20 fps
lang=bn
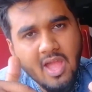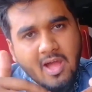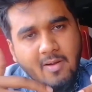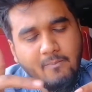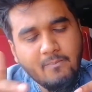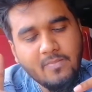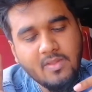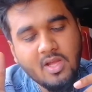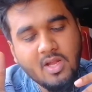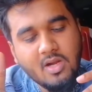
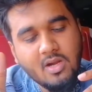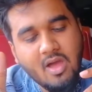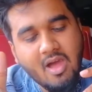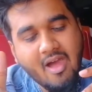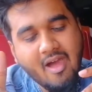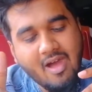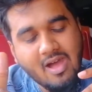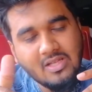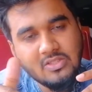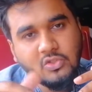আপনার
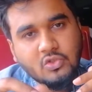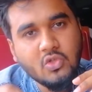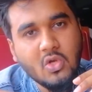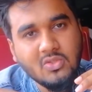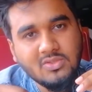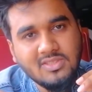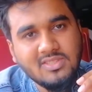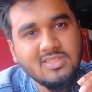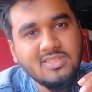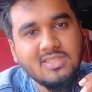
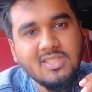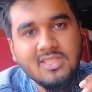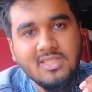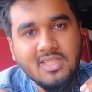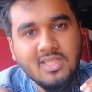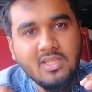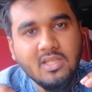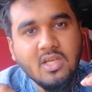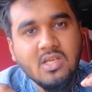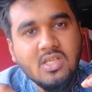সস দিছে
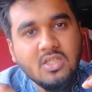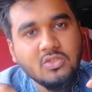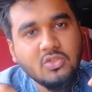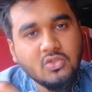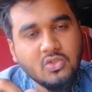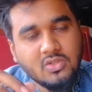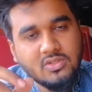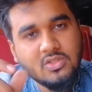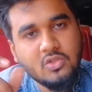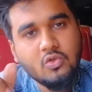দেন
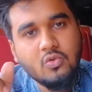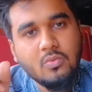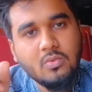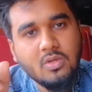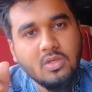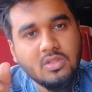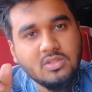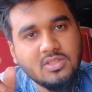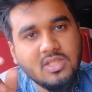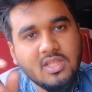সসের
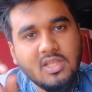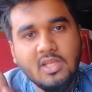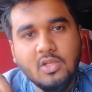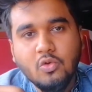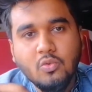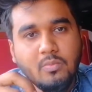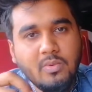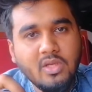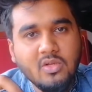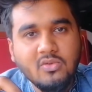সাথে
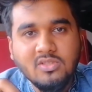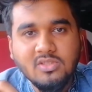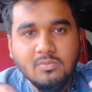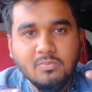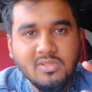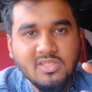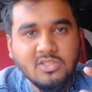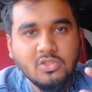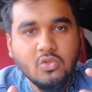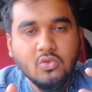একটু মেয়নিজ
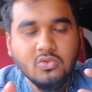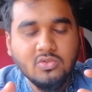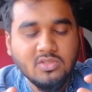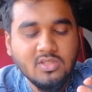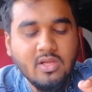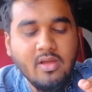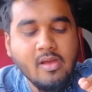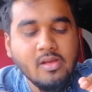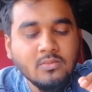মিক্স করছে